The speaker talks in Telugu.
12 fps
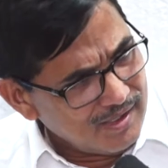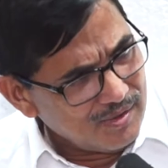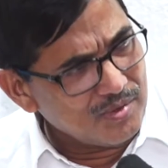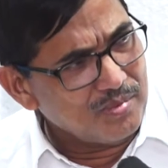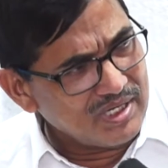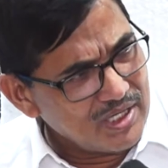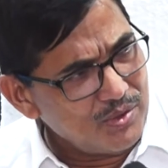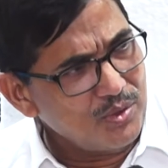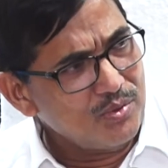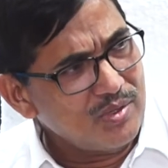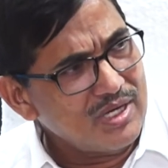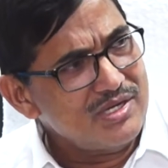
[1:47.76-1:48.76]
ఒక
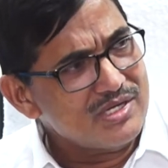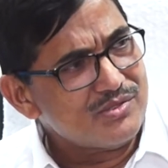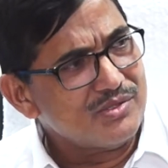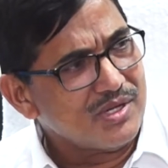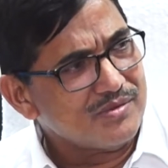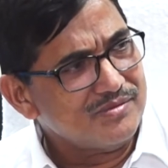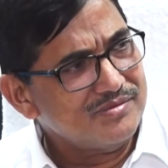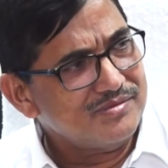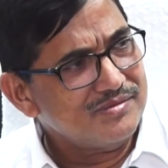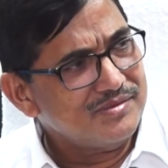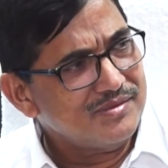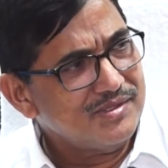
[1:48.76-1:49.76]
పల్లెటూరు వాళ్ళు చేస్తున్నారు
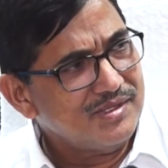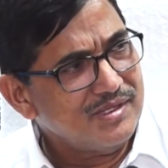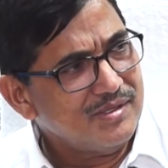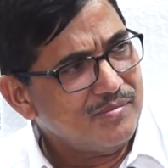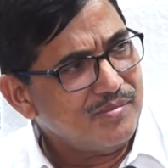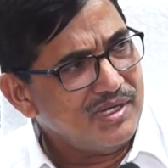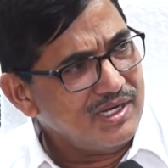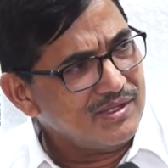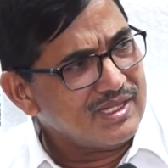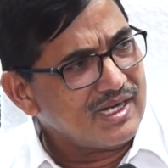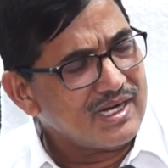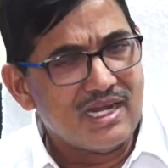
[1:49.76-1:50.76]
పిండి
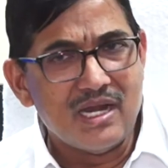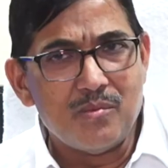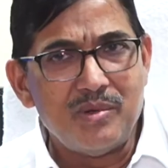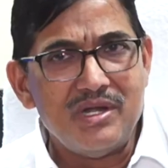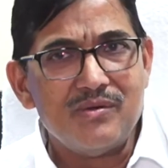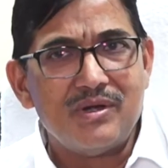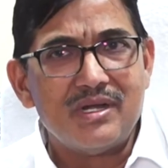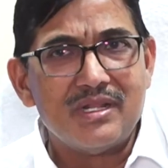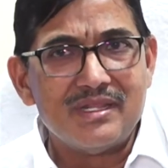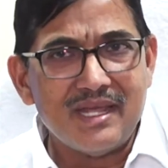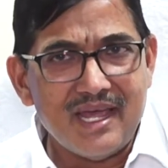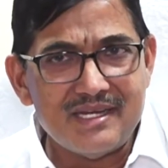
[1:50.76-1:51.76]
తెలంగాణ పిండి
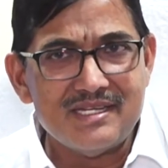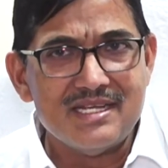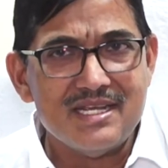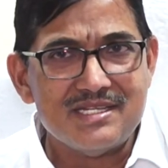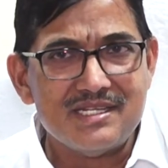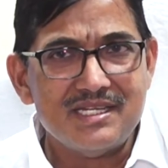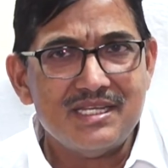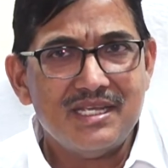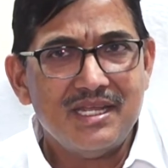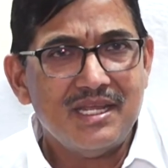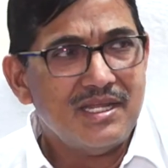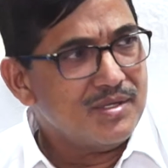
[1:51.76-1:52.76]
వంటలు తయారు చేసేసి
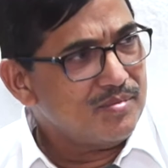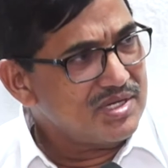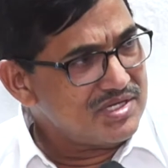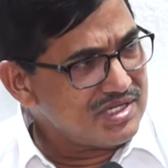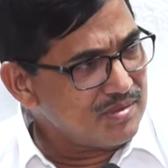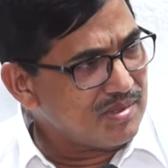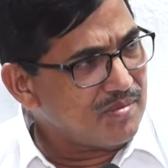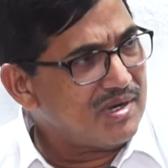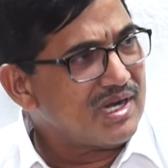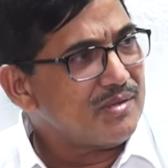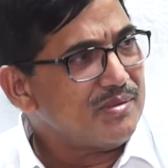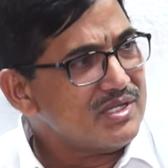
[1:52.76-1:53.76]
మంచిగా
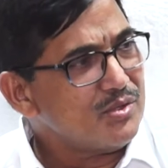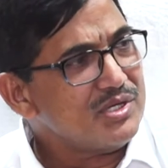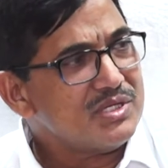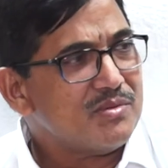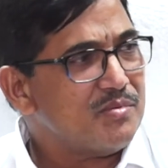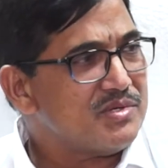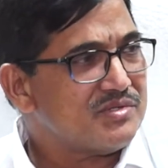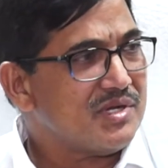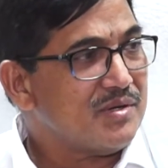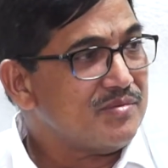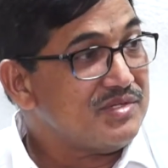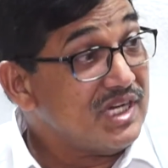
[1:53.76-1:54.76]
బ్రహ్మాండంగా ప్రిజర్వ్ చేసి
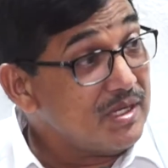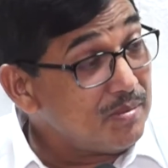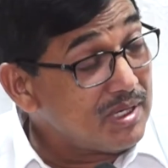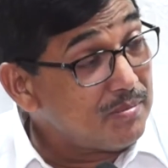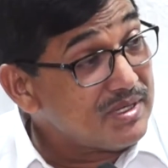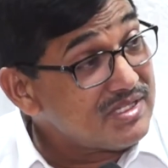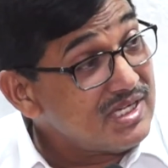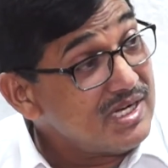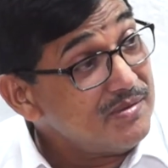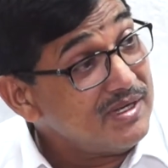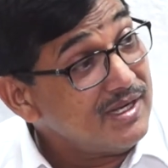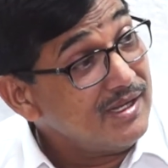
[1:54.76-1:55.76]
పంపిస్తున్నారు చేపల పచ్చడి
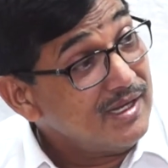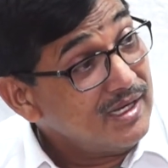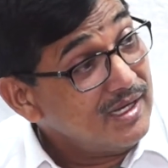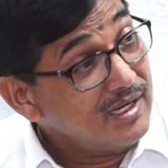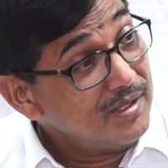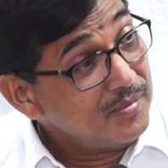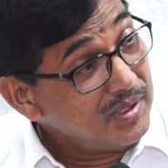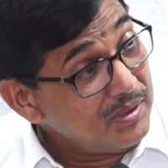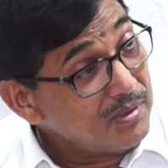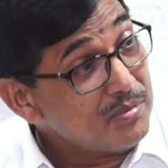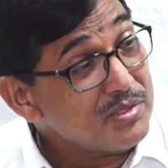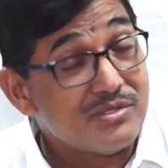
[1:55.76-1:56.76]
పెట్టి
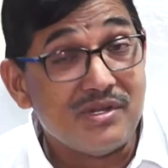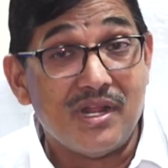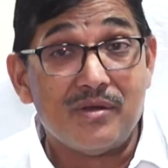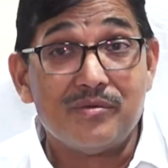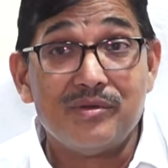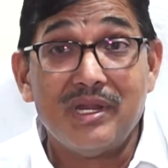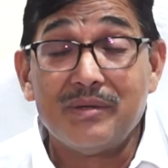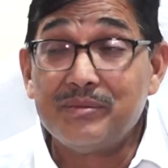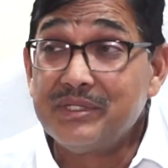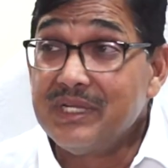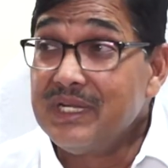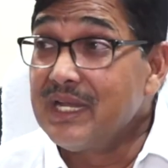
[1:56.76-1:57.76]
పంపిస్తున్నారు
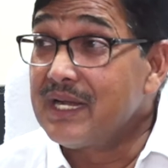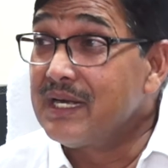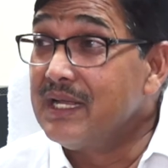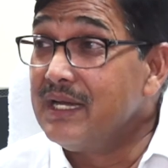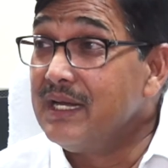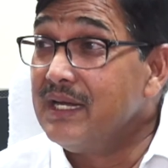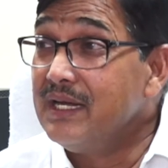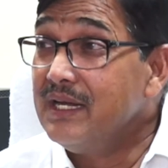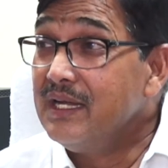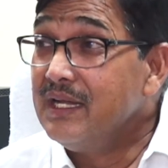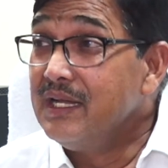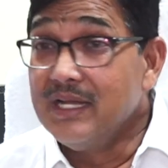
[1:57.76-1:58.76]
లేకపోతే ఇంకెక్కడ
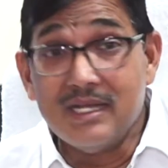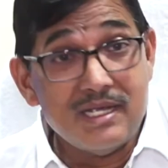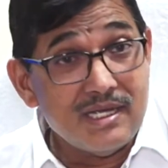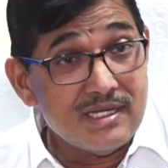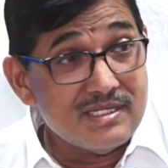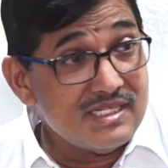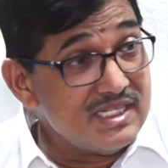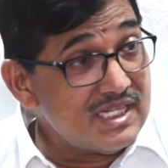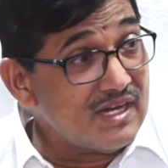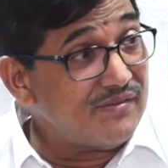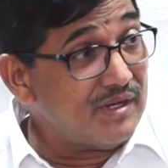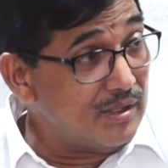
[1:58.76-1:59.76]

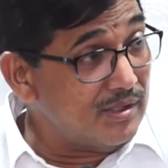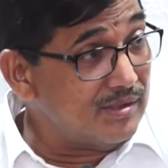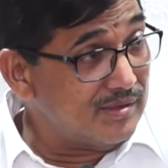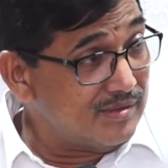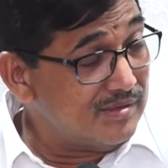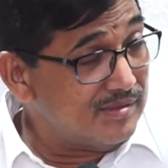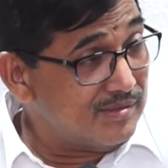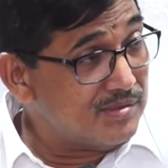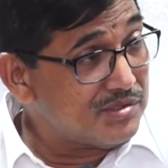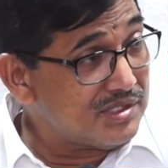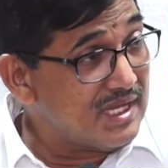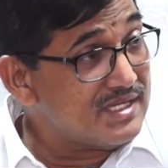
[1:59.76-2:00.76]
సీతాఫల్లో
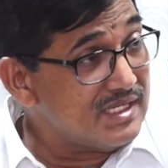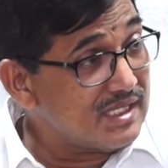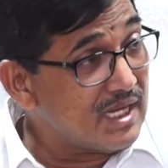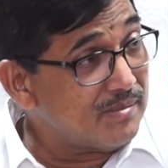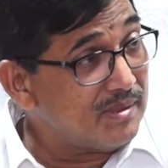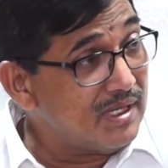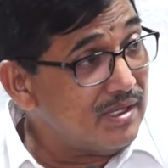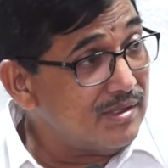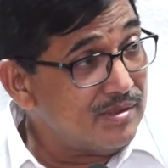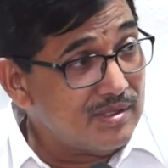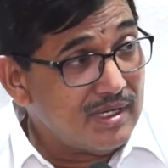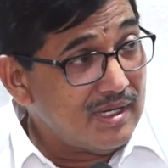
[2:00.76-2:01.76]
వస్తే సీతాఫల్లో
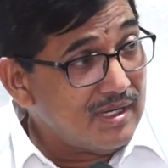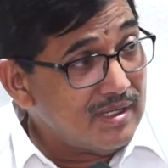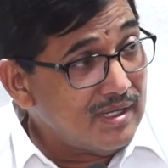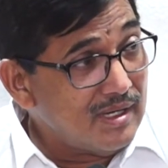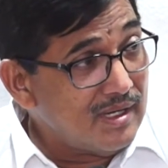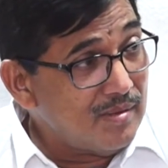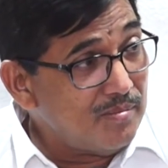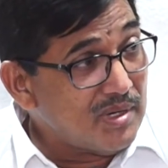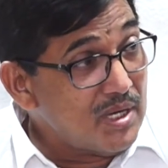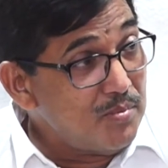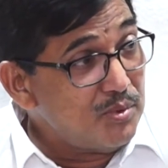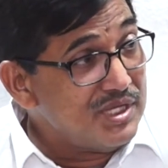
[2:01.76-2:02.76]
పల్పు